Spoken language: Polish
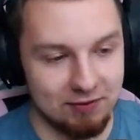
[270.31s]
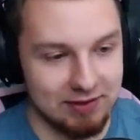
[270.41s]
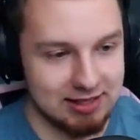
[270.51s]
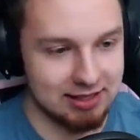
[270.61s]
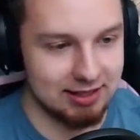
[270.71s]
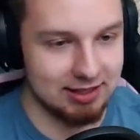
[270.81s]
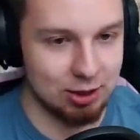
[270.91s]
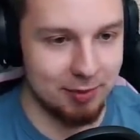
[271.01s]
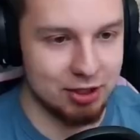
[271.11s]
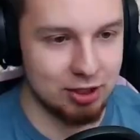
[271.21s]
więc e,
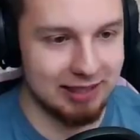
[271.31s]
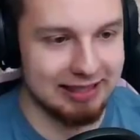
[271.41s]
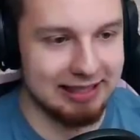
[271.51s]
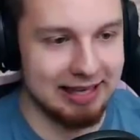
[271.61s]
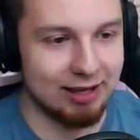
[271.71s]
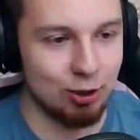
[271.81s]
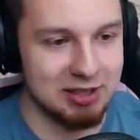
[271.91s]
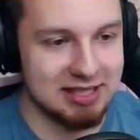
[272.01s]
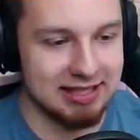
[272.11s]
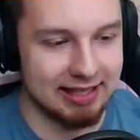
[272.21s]
zobaczymy ile
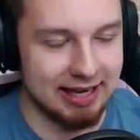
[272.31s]
konizek